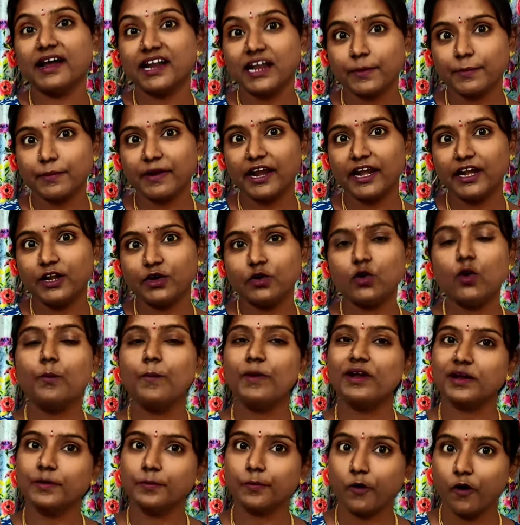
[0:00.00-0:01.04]
మనం ఏంటో
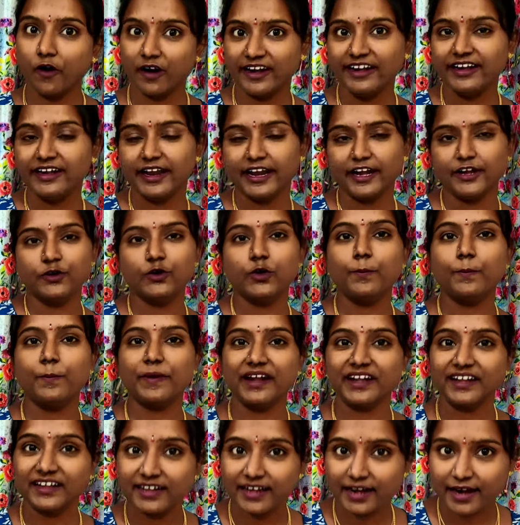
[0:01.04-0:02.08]
మన పాయింట్ ఏంటో
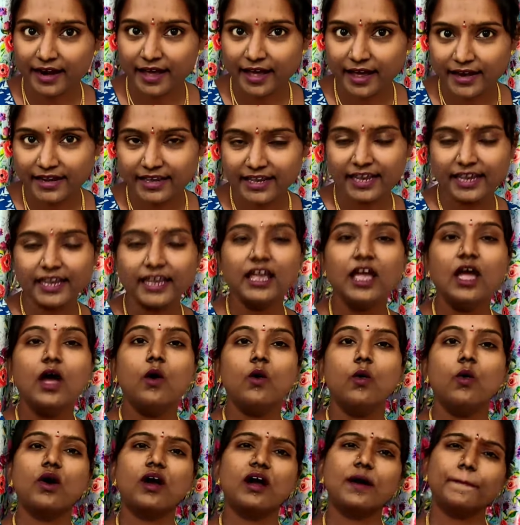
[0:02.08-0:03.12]
పెట్టడానికి
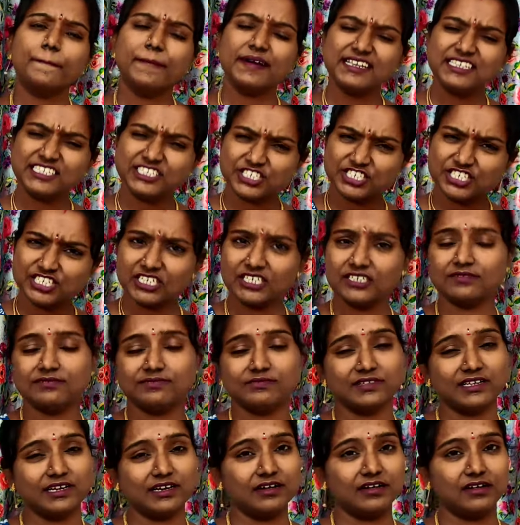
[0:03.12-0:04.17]
ఒక మంచి
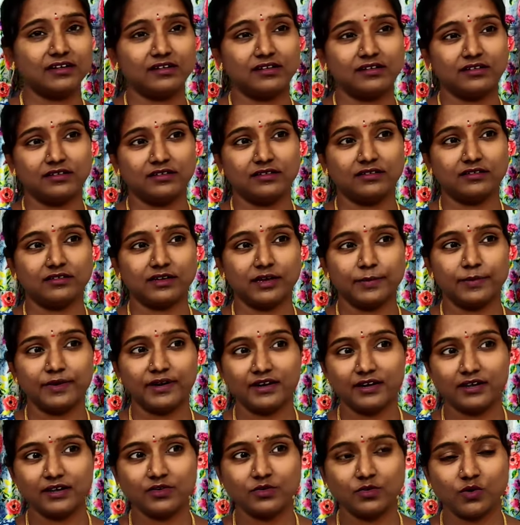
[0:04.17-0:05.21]

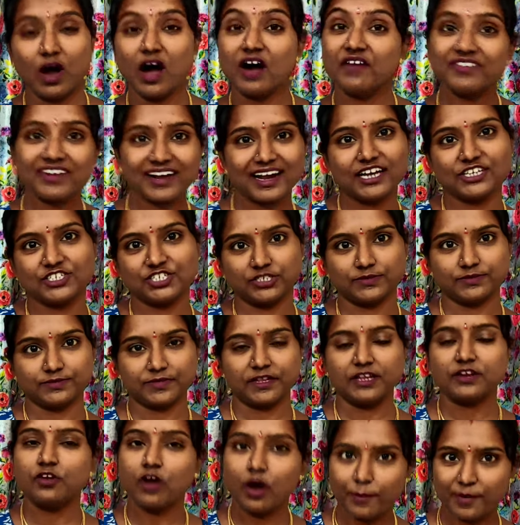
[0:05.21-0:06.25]
ఏమంటారు అవకాశం
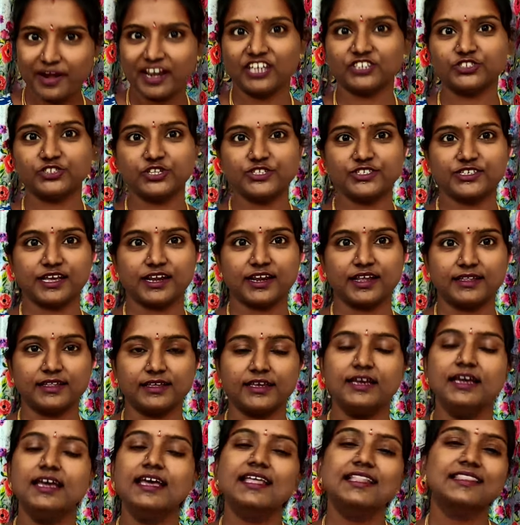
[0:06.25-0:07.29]
నామినేషన్స్
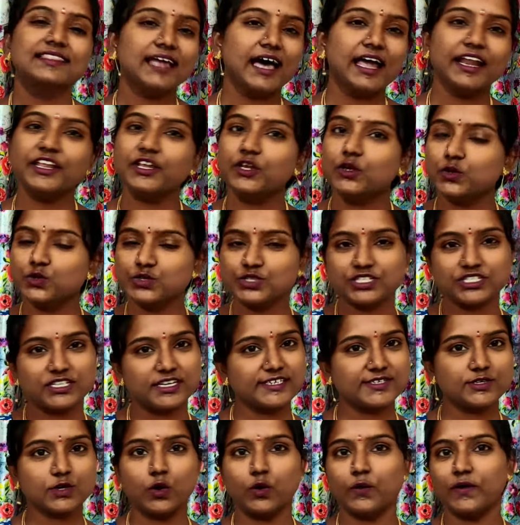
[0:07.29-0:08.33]
అనేది దాన్ని యూజ్
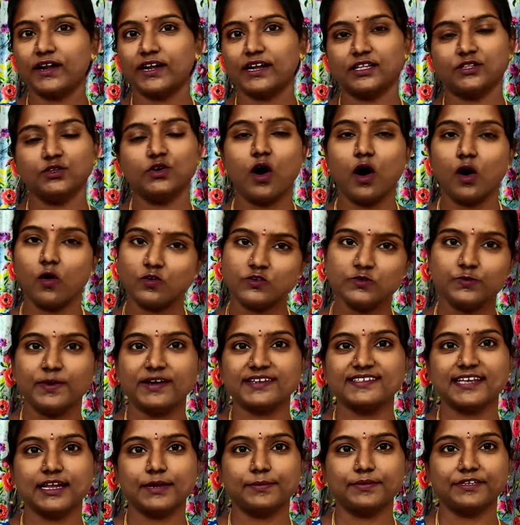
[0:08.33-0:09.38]
చేసుకోవట్లేదు హౌస్
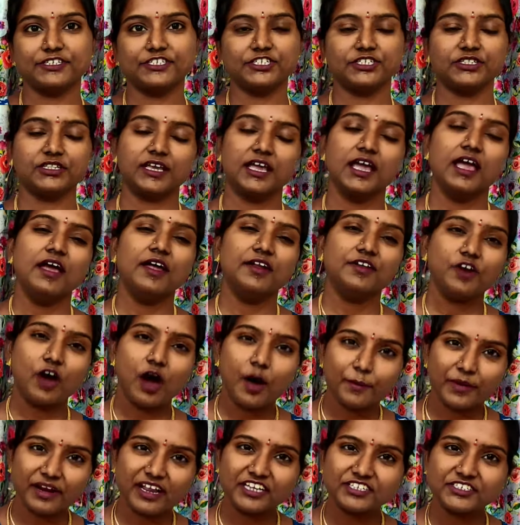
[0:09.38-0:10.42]
మేట్స్ అనిపించింది
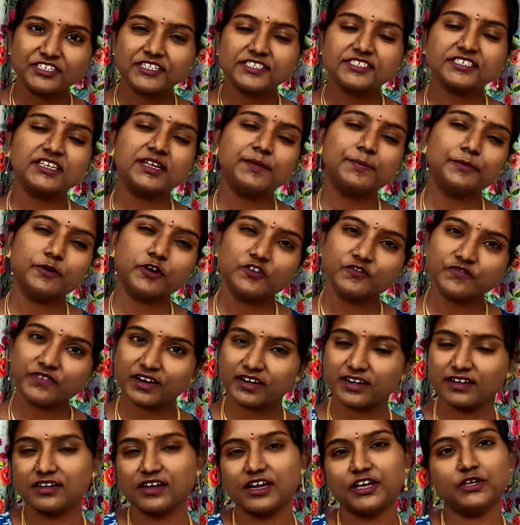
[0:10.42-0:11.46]
నామినేషన్స్ని
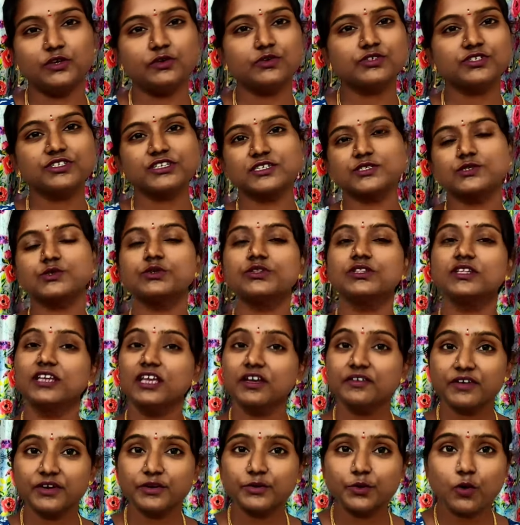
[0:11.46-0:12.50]
పర్ఫెక్ట్గా యూజ్ చేసుకుంది
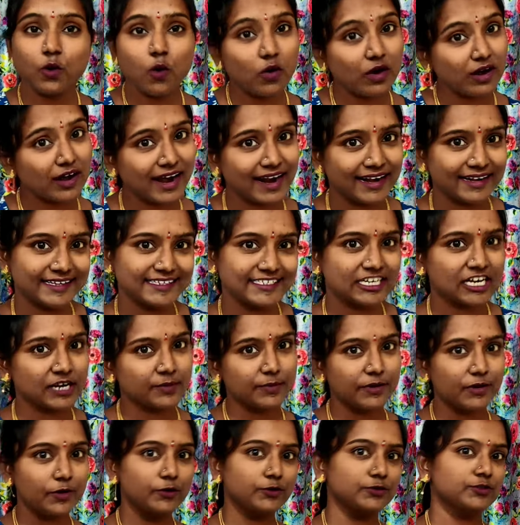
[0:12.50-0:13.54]
ఎవరు ఒక
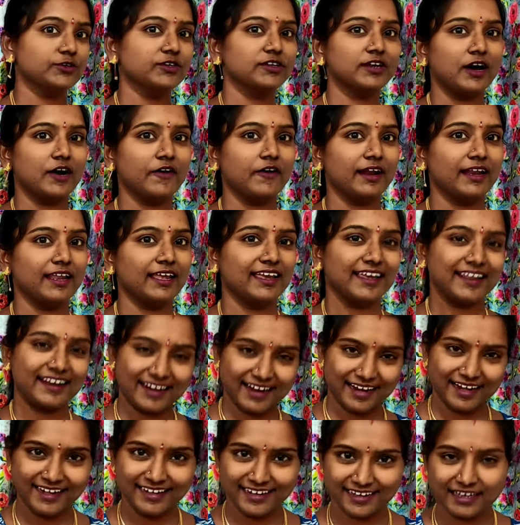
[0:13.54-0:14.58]
కంటెస్టెంట్ మీకు గుర్తుకు రావాలి
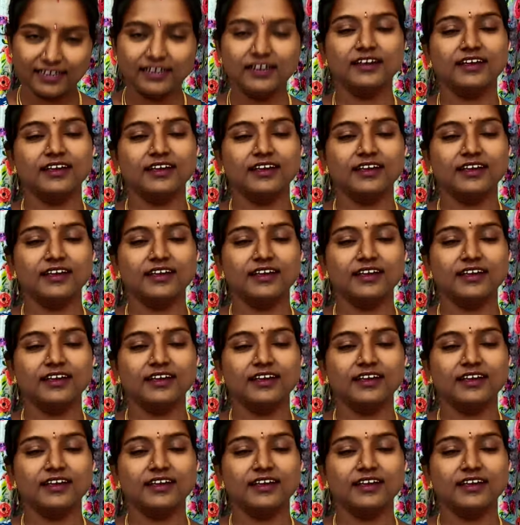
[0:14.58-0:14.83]
రైట్